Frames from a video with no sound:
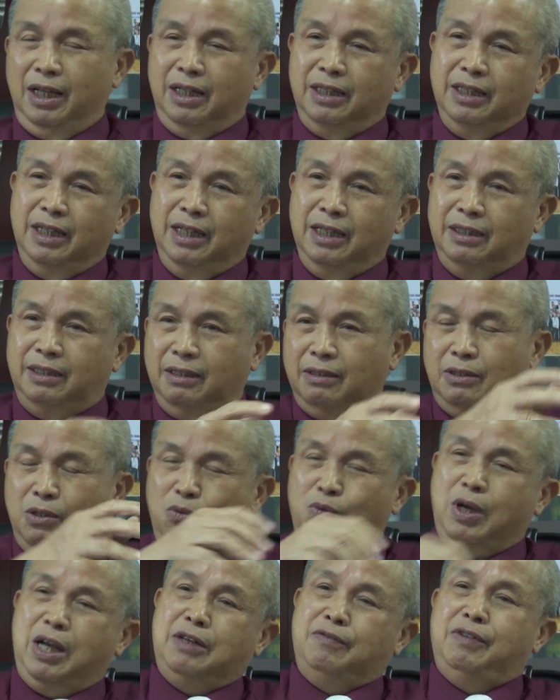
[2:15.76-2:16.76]
Đi từ cơ
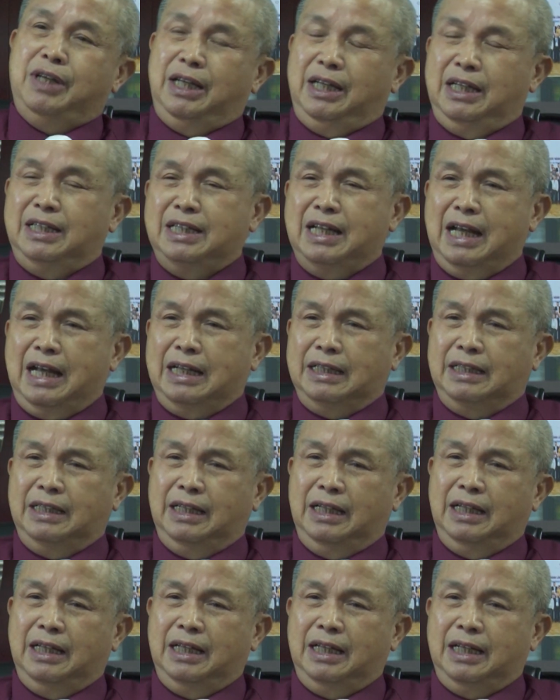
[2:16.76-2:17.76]
quan về đến nhà
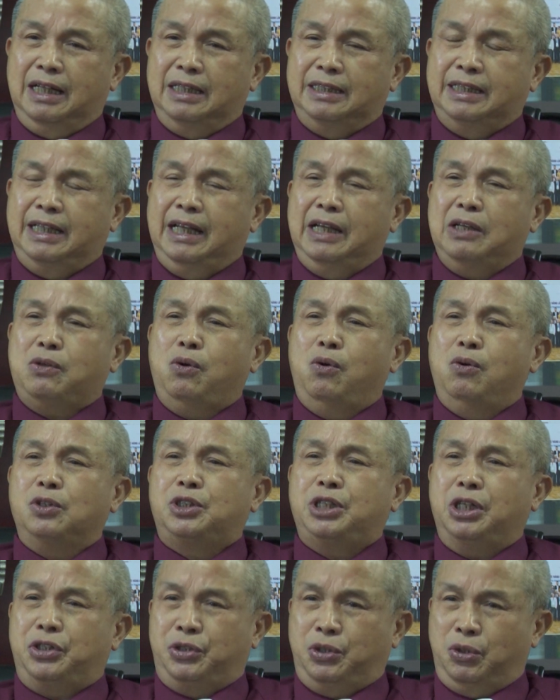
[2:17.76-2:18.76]
thì là xe cộ
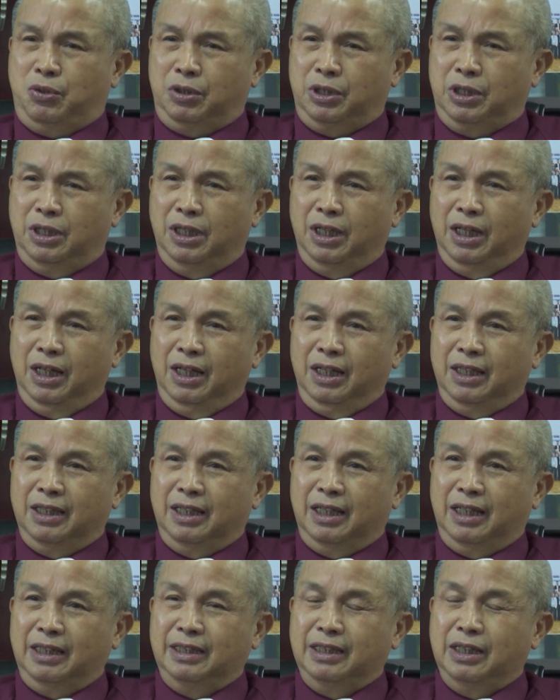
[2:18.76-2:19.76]
chật chội.
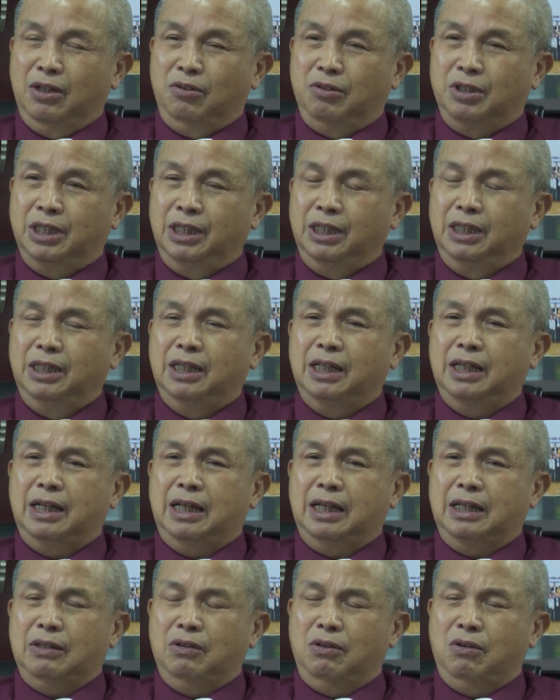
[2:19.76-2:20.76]
Đấy, nhiều khi
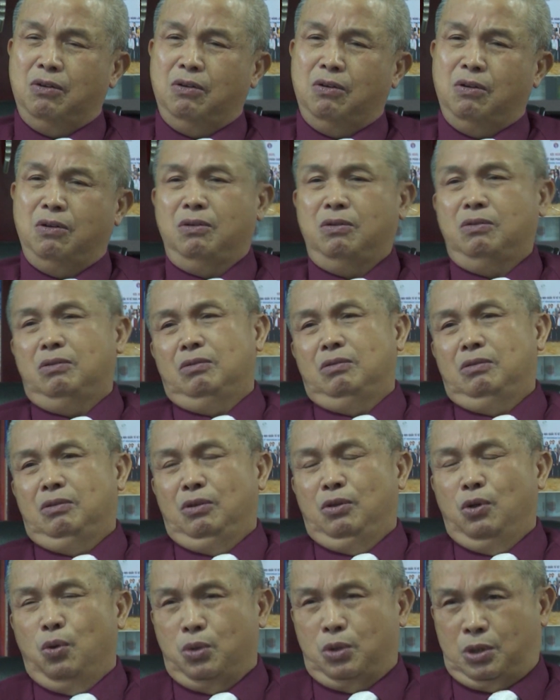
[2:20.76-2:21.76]
là nó
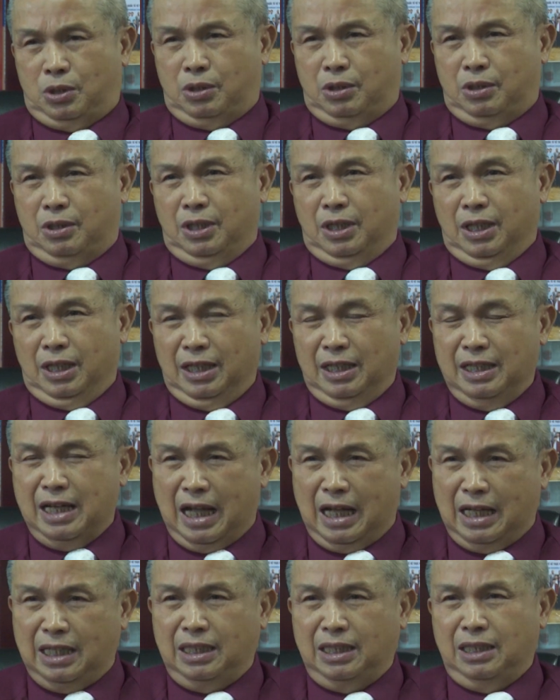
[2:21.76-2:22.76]
lụt,
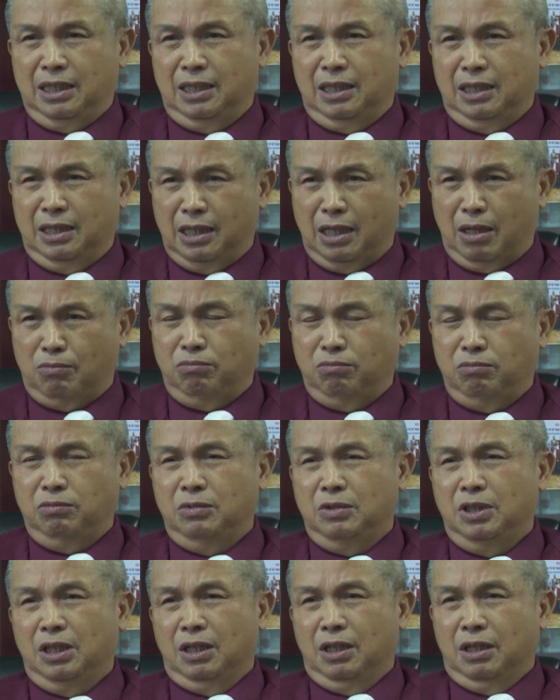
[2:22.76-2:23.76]
nắng nóng
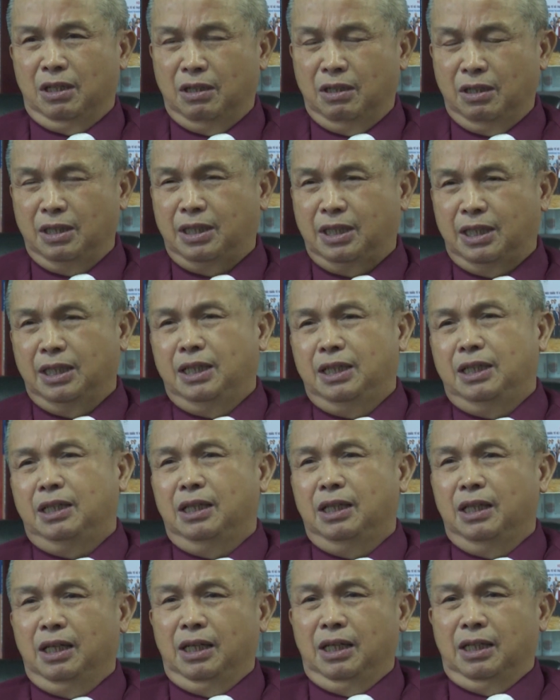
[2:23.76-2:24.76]
hơi khí
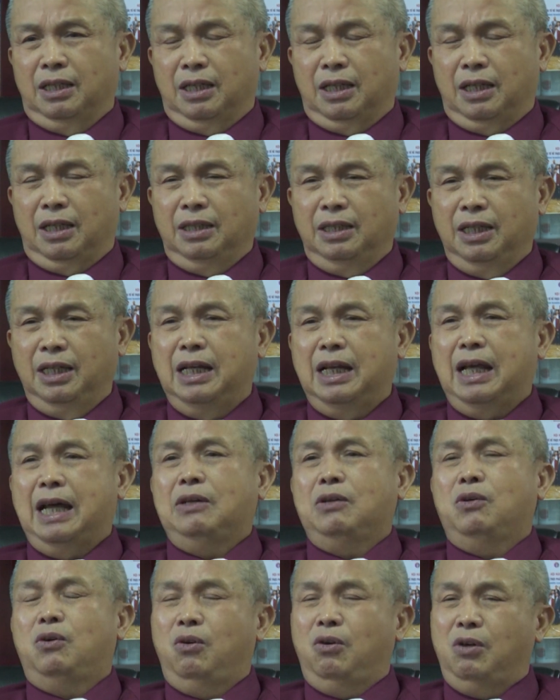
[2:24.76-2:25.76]
đấy, đi lại
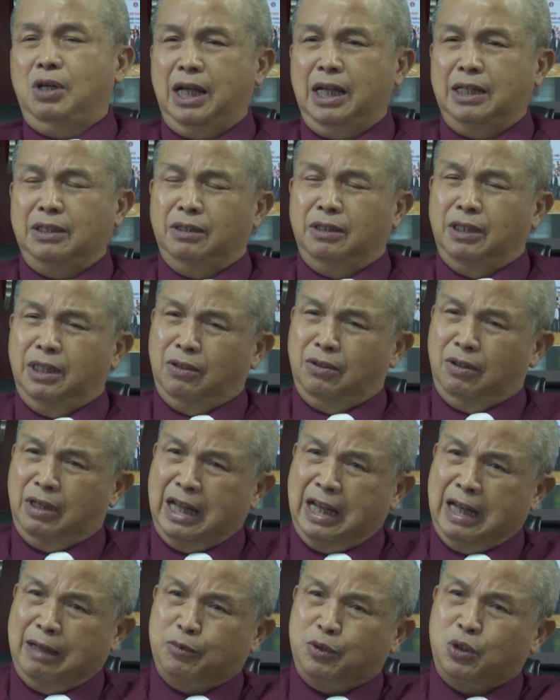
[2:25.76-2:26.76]
nó khó khăn cho nên nó
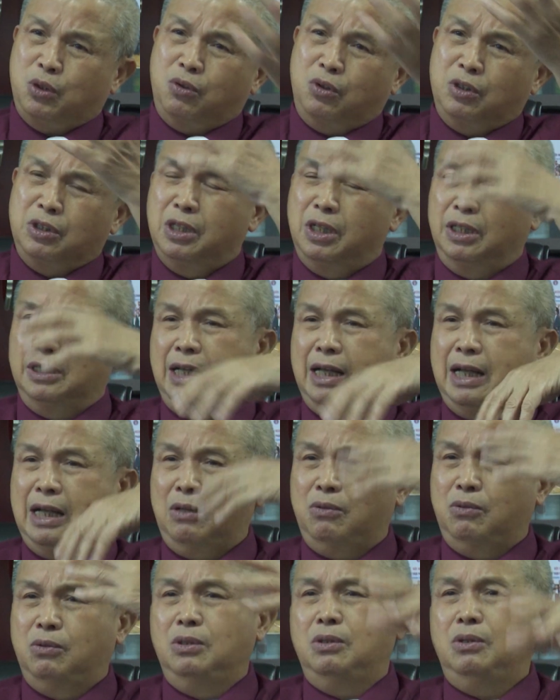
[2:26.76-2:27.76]
làm cho con người ta
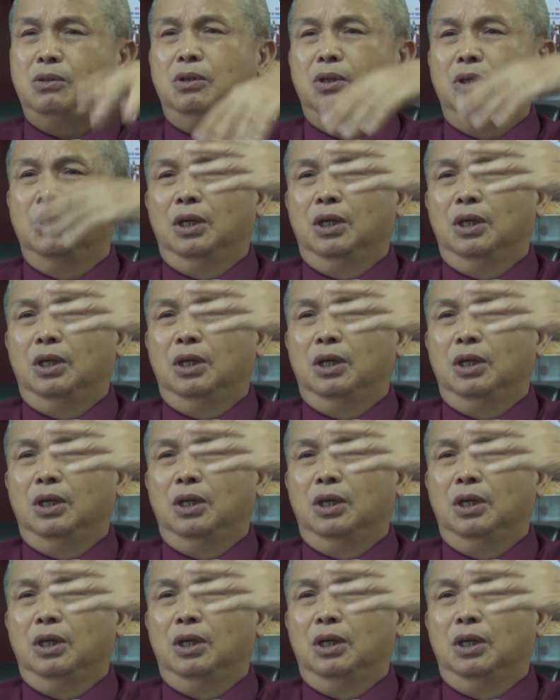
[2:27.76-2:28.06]
cứ